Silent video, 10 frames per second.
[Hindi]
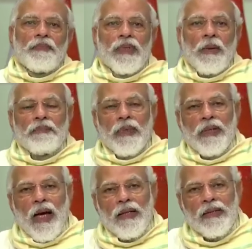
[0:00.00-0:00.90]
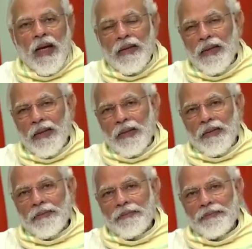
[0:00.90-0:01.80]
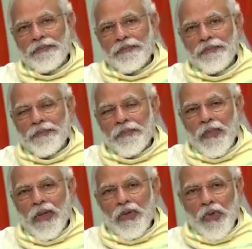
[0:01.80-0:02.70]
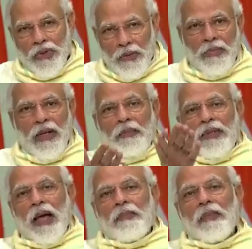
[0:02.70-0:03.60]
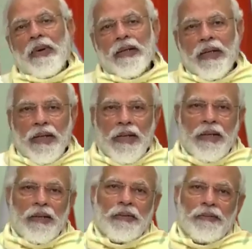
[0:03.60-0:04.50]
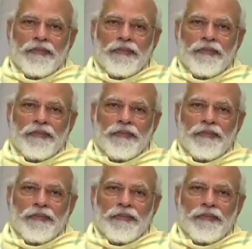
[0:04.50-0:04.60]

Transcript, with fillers: आप सब किसान साथी जो सब मेरे में सामने बैठे हैं